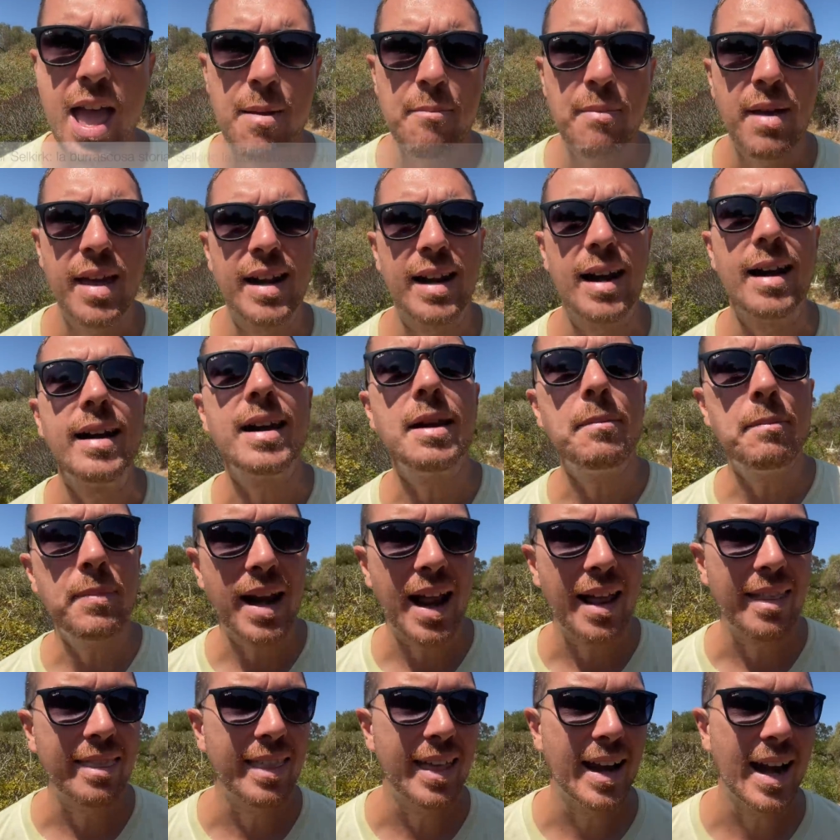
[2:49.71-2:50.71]
per
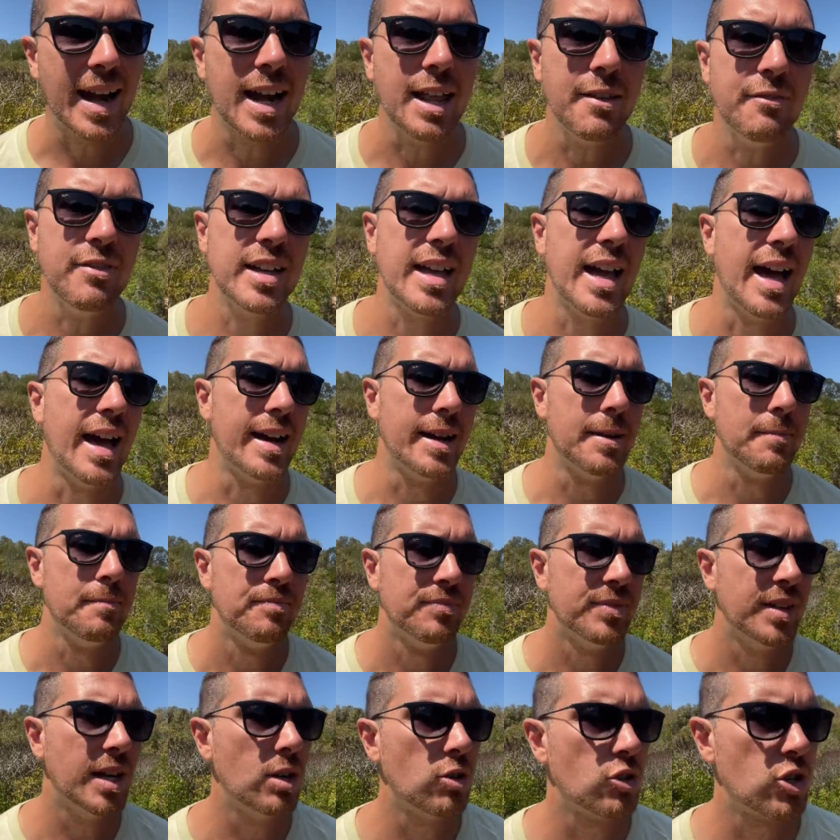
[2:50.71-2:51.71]
riprendere a navigare
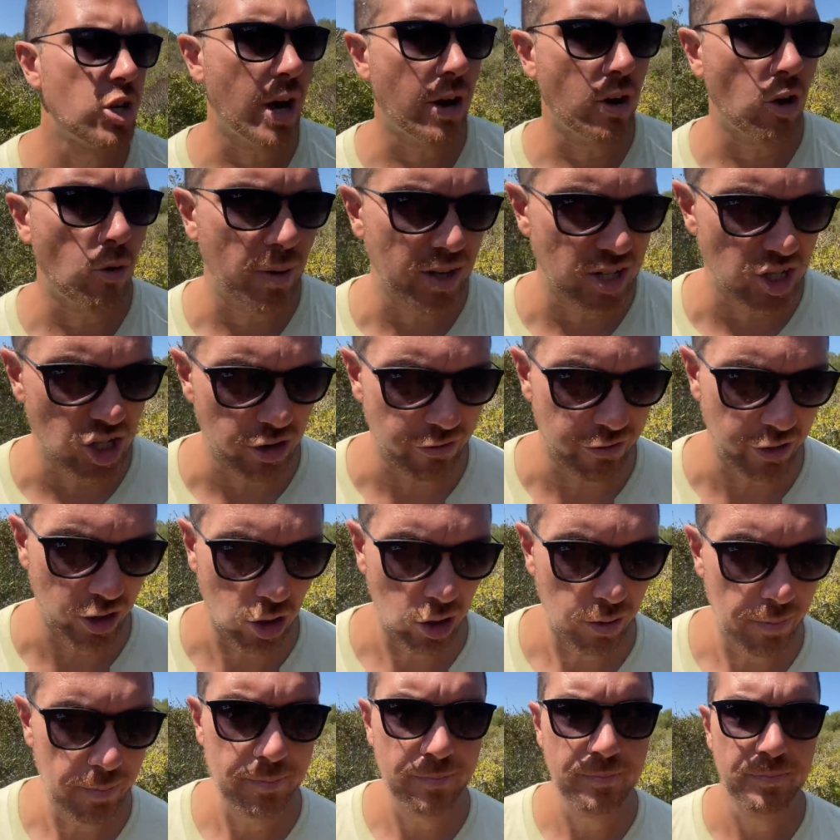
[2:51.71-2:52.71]
nell'Oceano
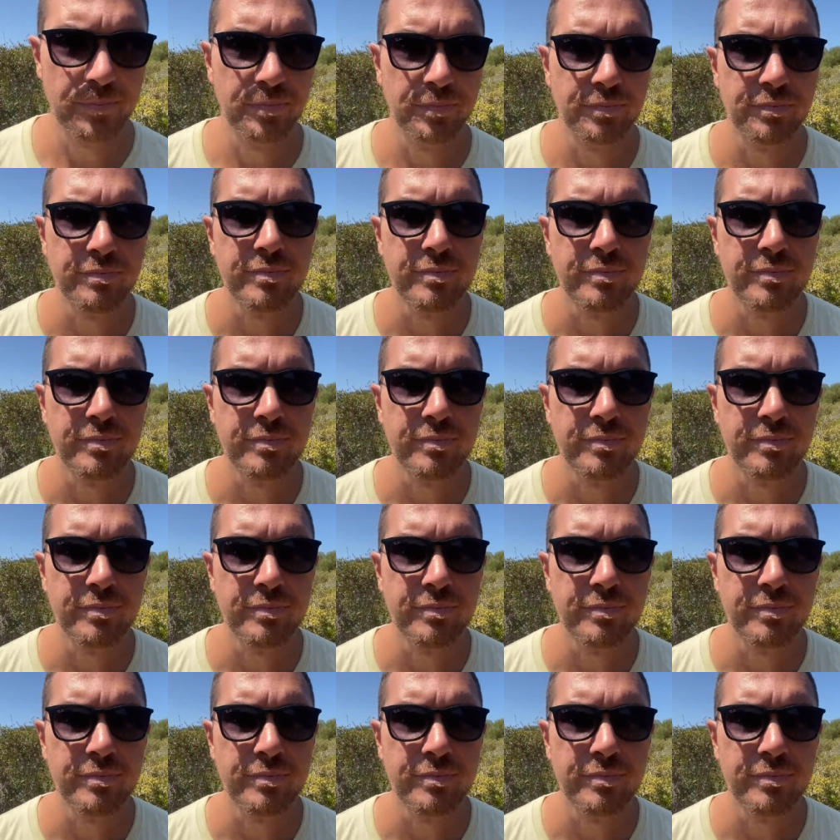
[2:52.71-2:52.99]
Pacifico